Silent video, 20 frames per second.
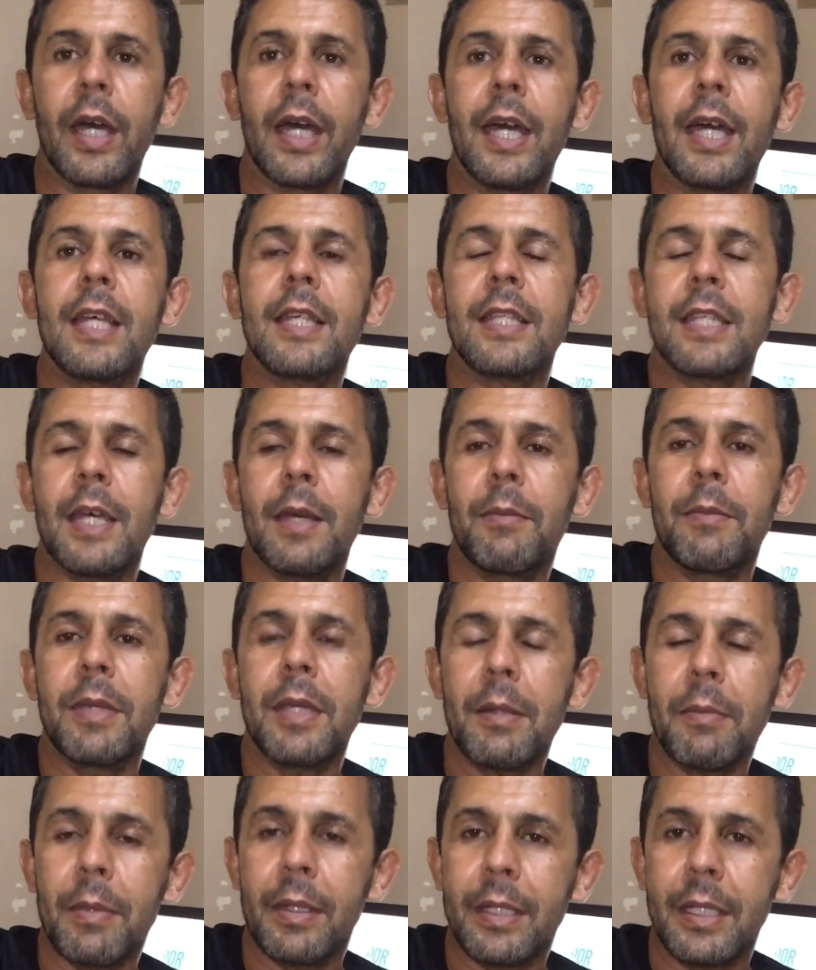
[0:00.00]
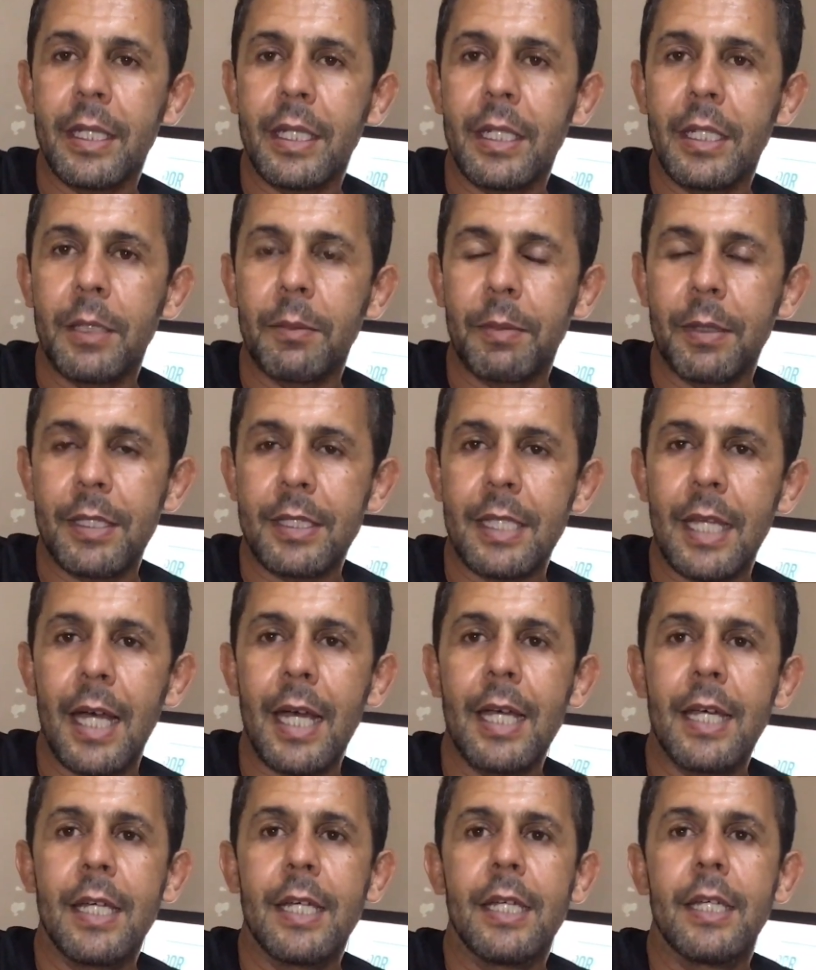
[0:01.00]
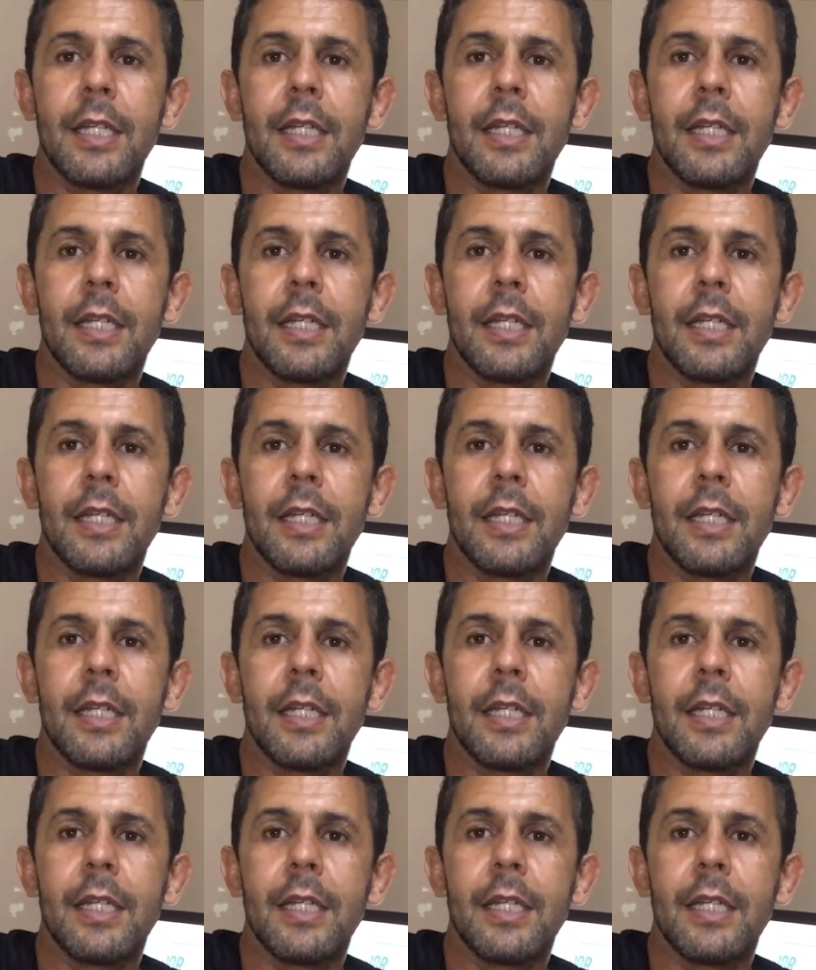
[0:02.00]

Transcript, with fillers: Essa é a minha maneira de pensar.